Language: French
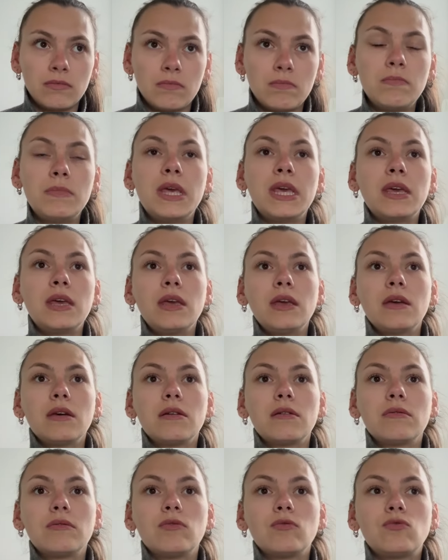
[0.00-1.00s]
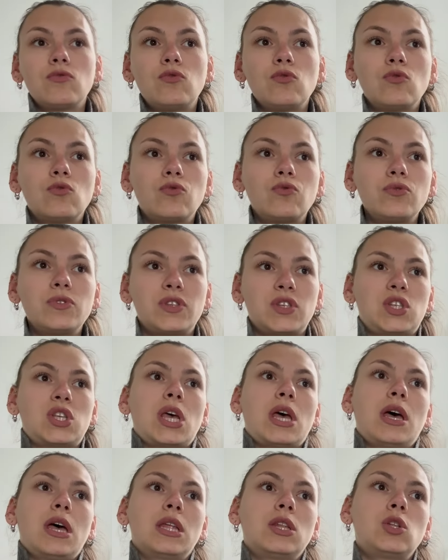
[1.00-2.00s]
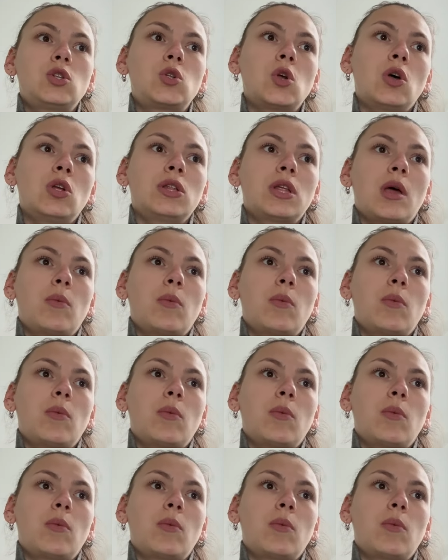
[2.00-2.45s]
mais du coup, ça donne